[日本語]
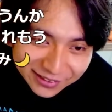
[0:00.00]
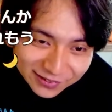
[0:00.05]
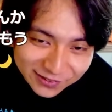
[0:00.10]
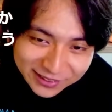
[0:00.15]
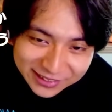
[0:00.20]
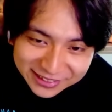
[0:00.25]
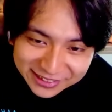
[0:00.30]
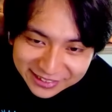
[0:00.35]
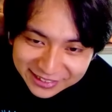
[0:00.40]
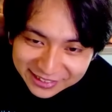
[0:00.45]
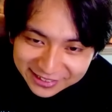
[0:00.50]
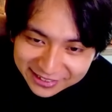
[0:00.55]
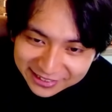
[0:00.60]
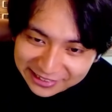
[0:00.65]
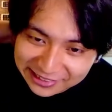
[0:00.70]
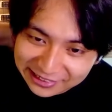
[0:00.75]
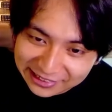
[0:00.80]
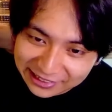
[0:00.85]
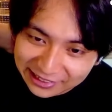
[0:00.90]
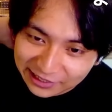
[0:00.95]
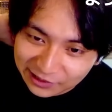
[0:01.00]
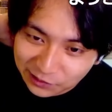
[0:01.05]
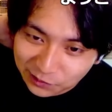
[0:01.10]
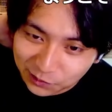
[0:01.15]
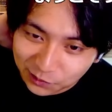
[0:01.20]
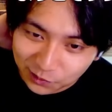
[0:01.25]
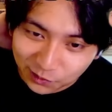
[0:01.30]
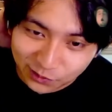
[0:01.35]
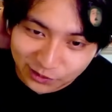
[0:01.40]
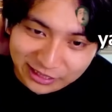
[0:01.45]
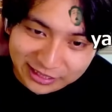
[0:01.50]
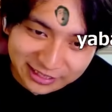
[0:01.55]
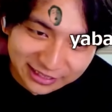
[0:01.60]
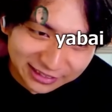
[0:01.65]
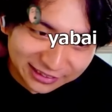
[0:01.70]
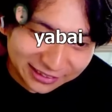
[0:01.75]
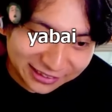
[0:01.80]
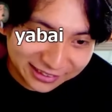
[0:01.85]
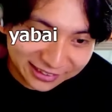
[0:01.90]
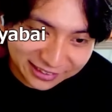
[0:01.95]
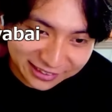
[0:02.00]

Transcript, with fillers: これ自律神経が整うらしい